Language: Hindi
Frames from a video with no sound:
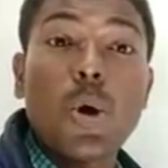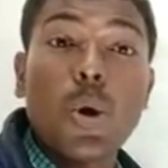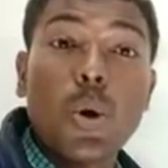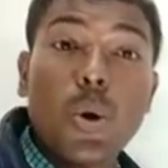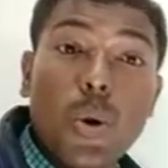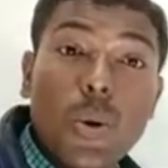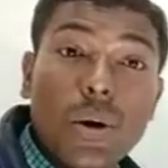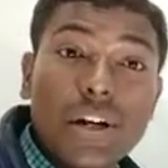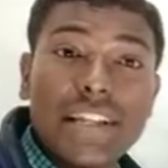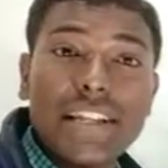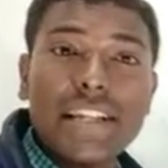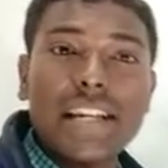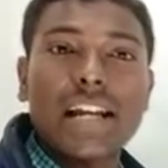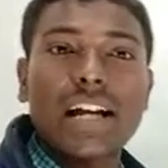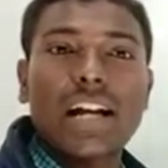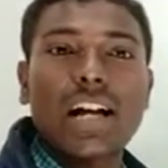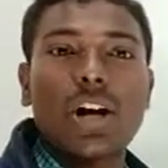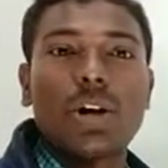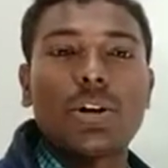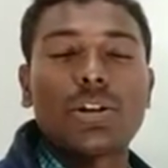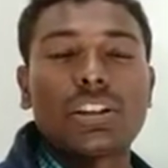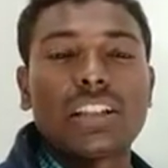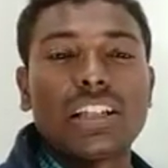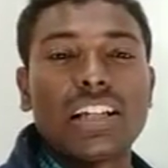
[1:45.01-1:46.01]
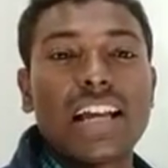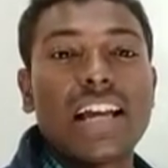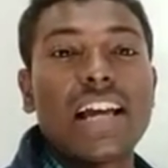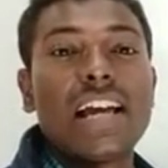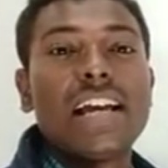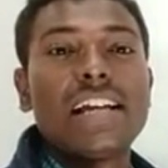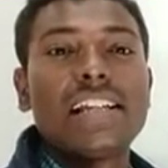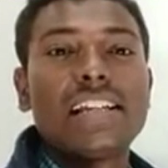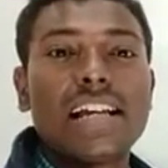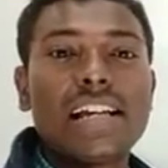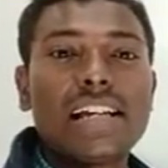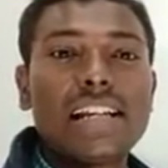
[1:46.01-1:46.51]
कोणी रेखा होती है
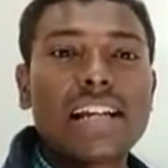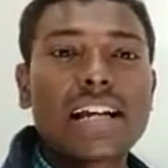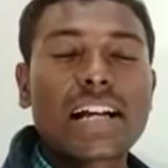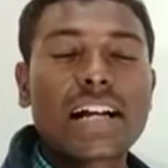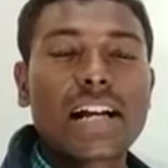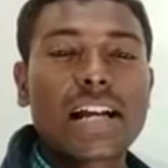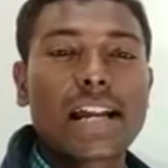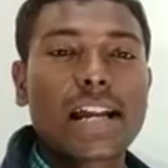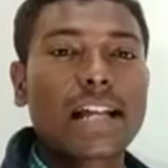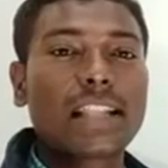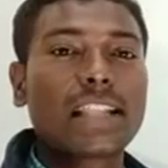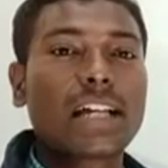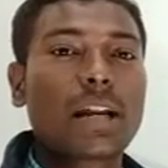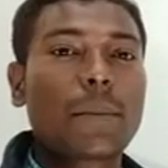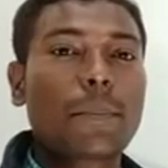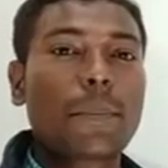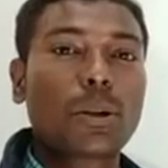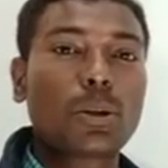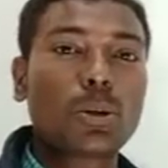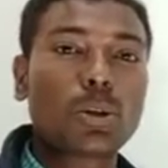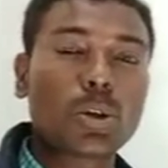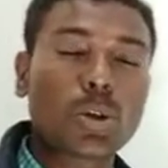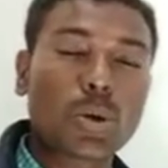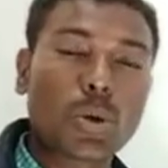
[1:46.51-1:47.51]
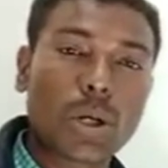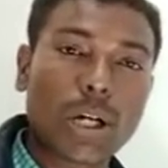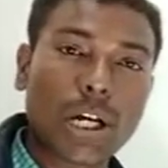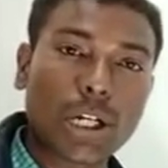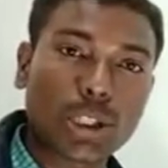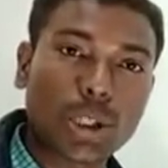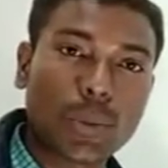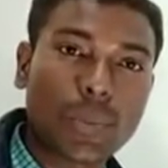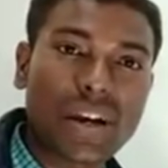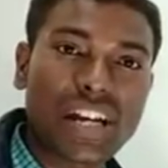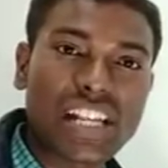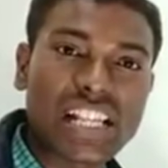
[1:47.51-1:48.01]
यही रेखा के आधार पर दोनों
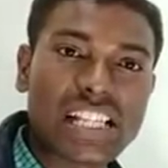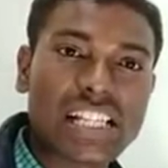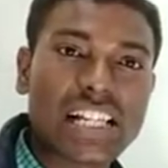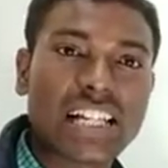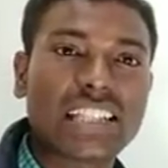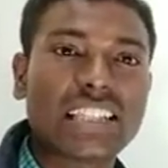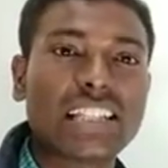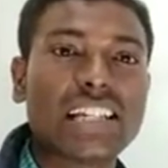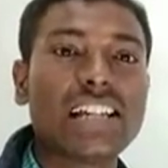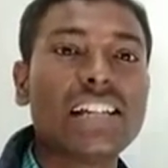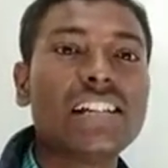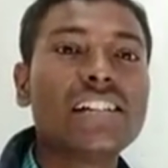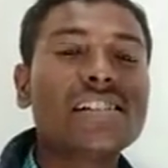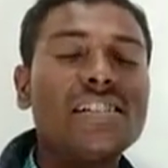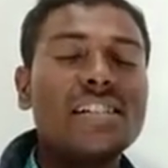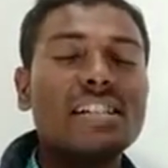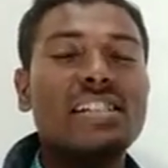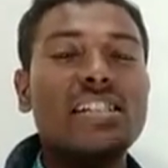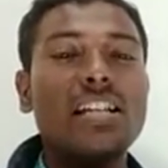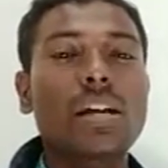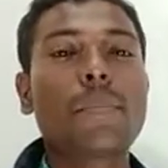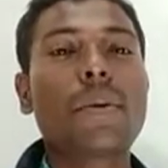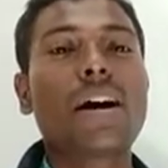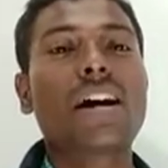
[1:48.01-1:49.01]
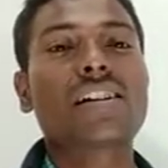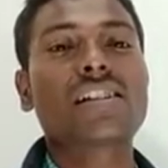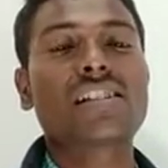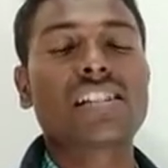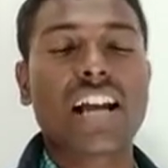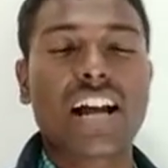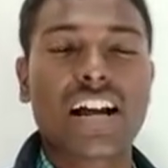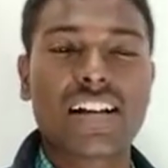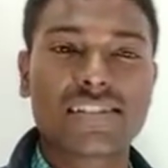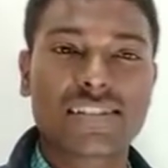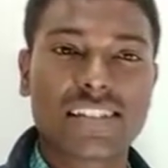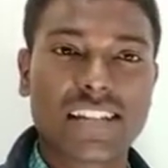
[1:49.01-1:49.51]
गोलार्धम खींची जाती हैं जिसे हम
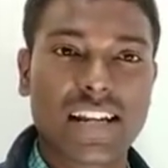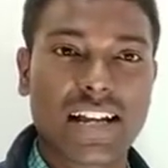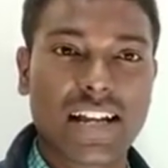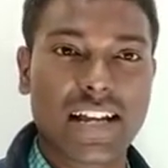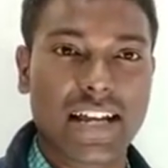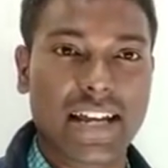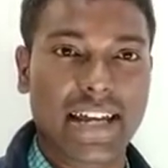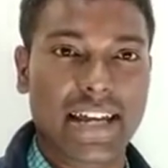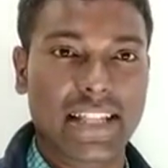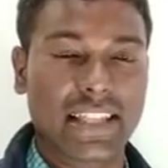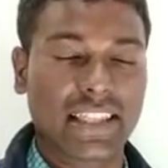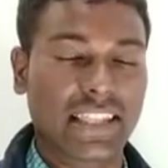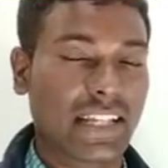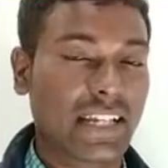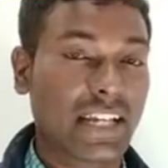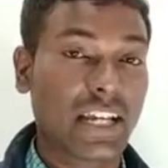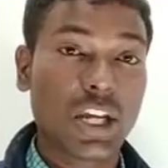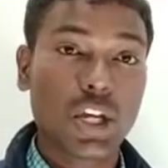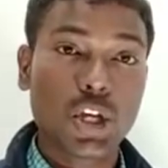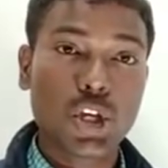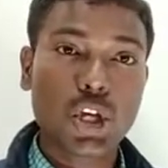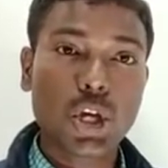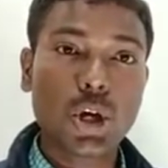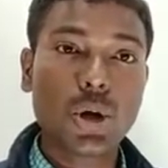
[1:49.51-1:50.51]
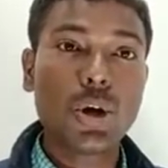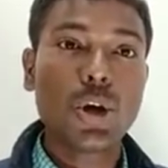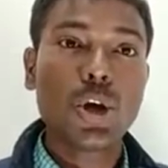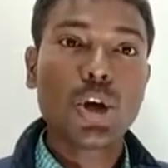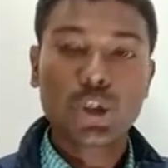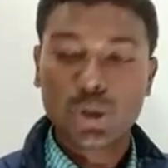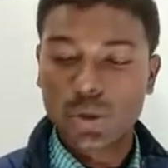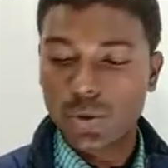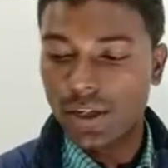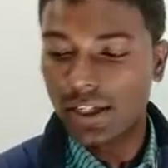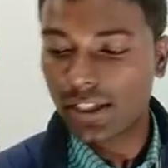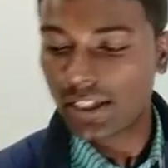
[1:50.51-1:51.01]
अक्षांश रेखा कहते हैं क्यों
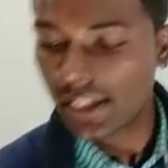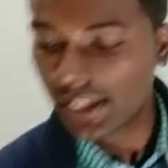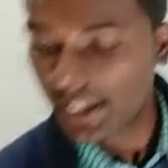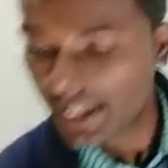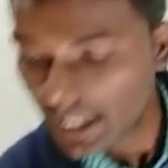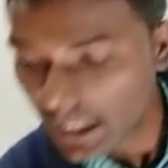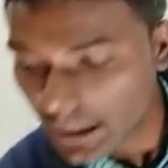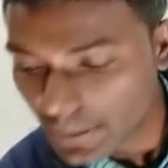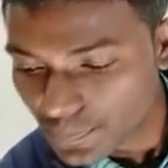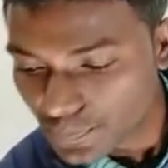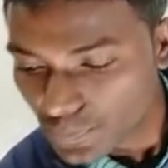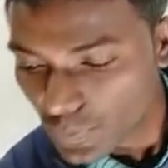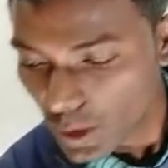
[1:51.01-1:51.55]
क्योंकि देखिए